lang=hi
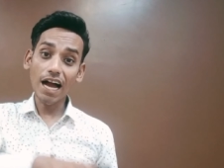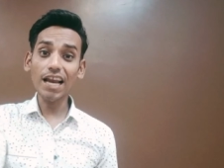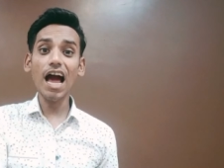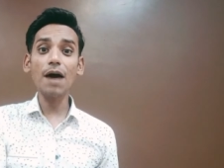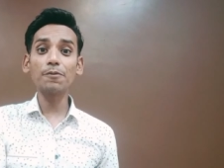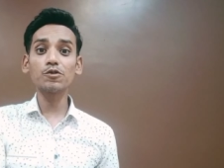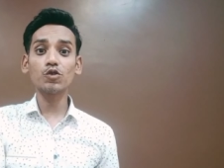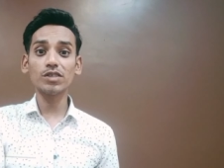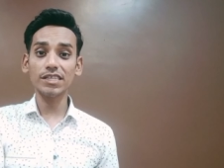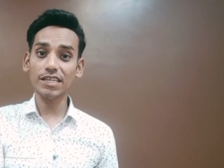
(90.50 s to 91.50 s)
अगर आप
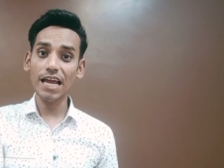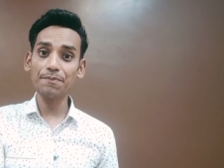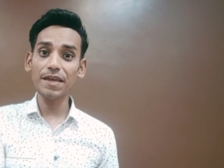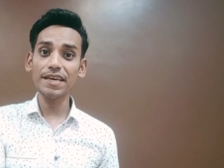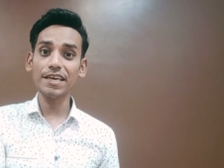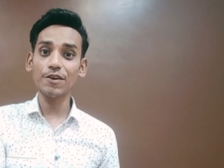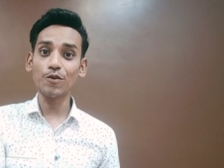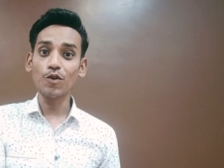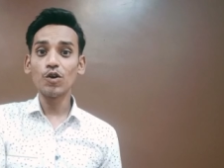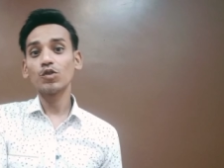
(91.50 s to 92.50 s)
उसको सब्सक्राइब नहीं किए
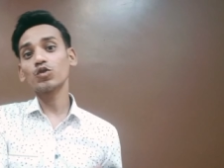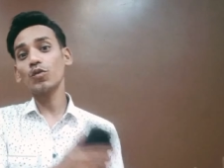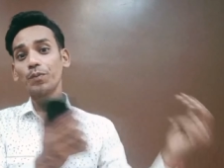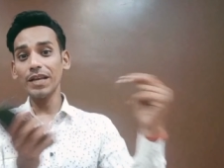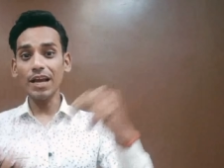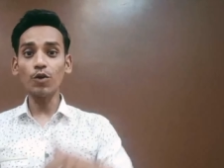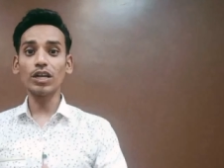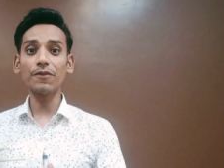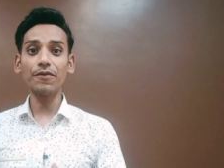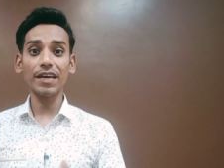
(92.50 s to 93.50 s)
हो तो बिना
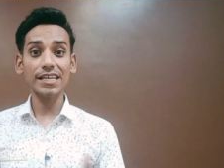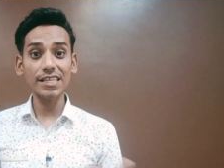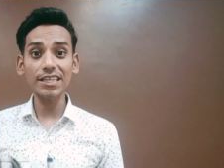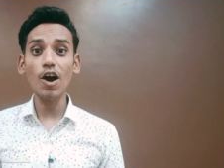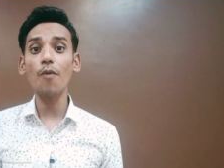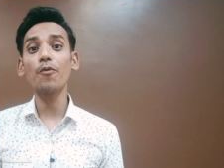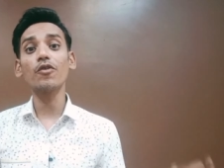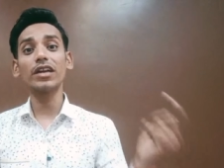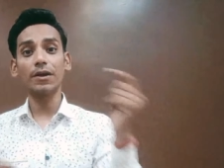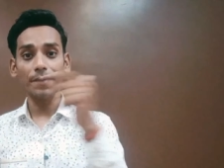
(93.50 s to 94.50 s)
नोटिफिकेशन का
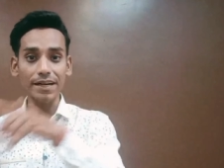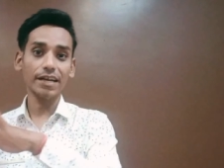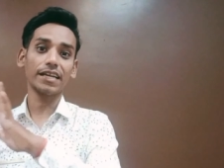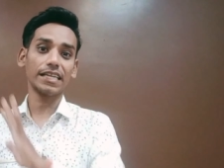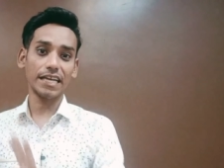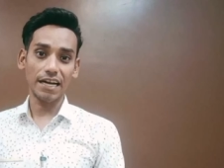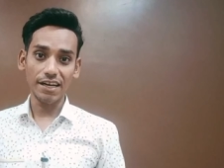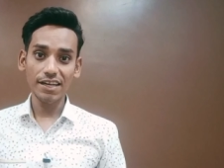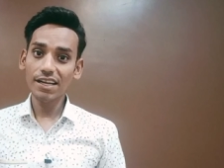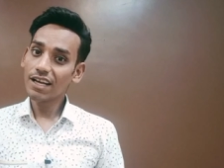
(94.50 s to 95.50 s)
आपको रिकमेंड कर देगा
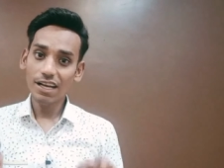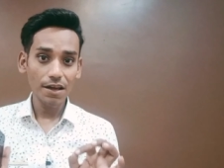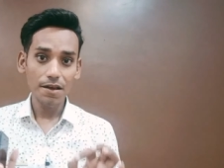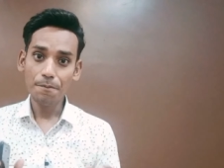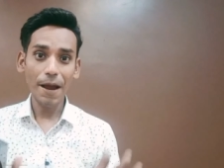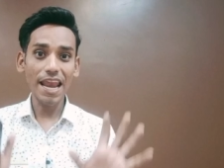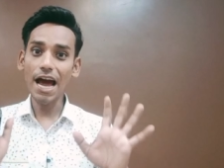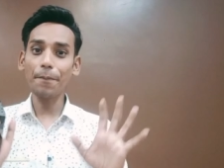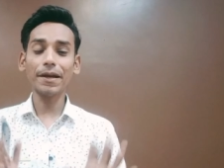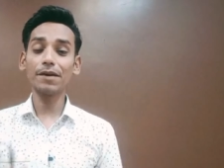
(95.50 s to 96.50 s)

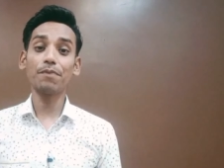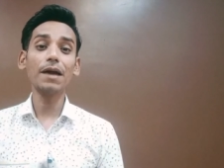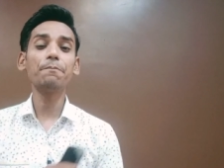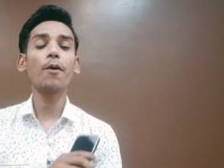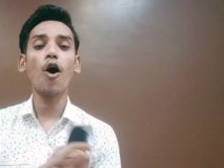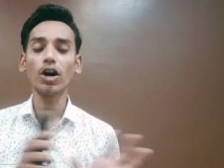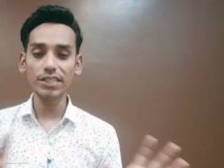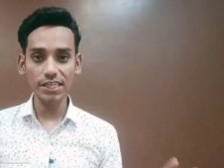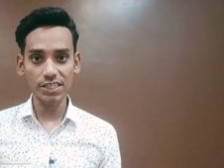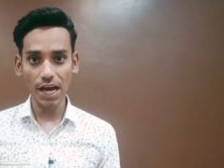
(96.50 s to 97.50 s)
पहला अपडेट भाई
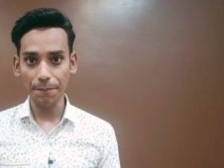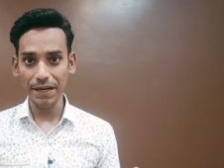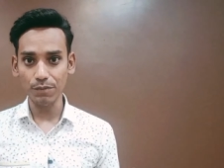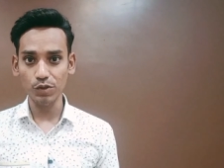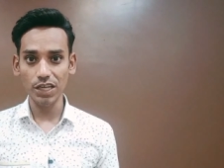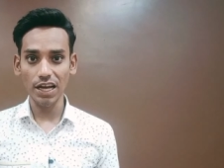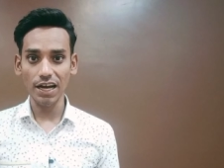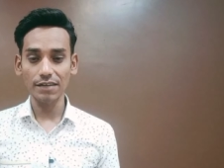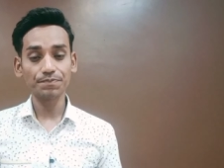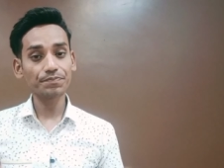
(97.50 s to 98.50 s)
बहुत ही अच्छा अपडेट मुझे
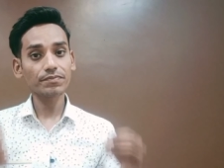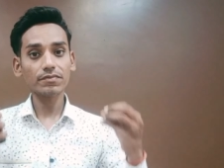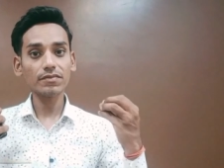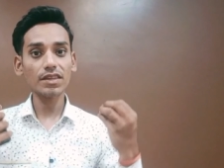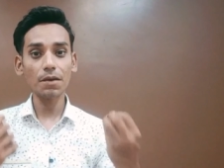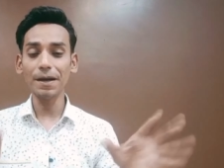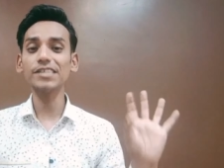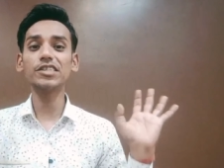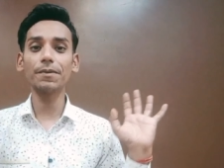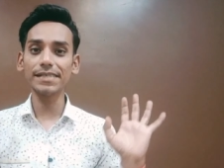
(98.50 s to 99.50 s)
लगा भाई
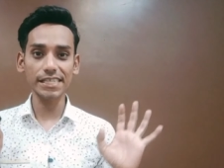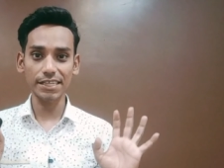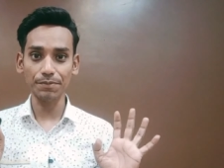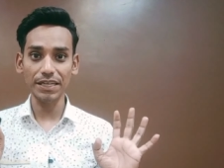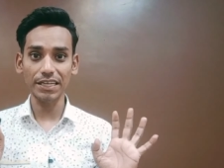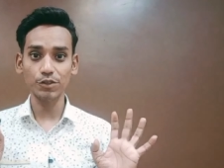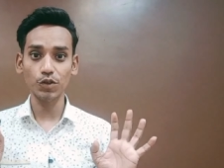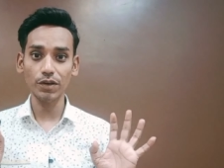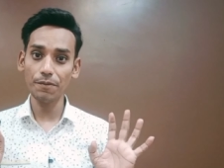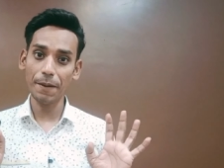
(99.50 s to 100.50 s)
जबरदस्त अपडेट है
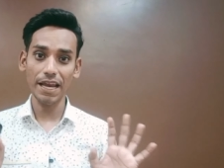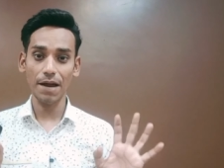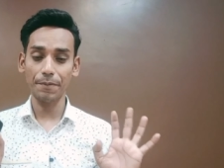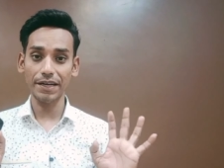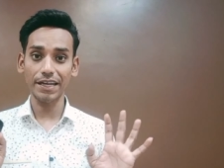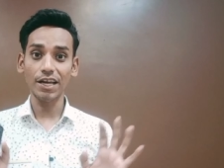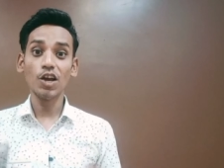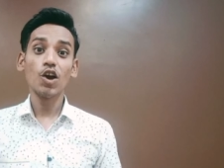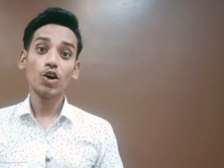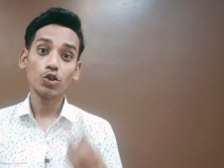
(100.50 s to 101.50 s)
जो कि पहला अपडेट है
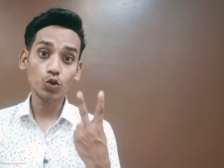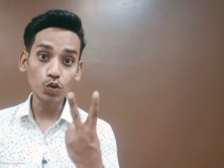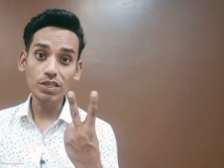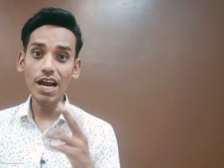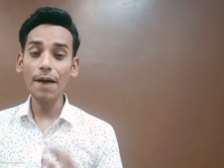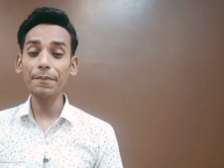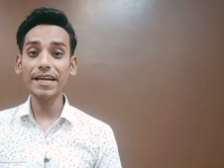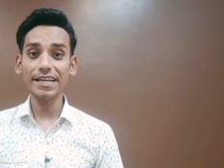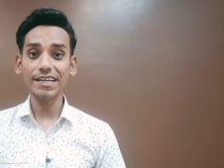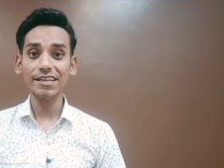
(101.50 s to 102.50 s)
दूसरा
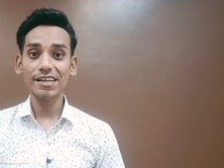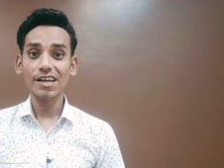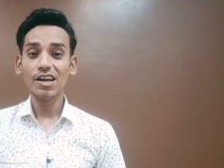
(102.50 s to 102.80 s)
अपडेट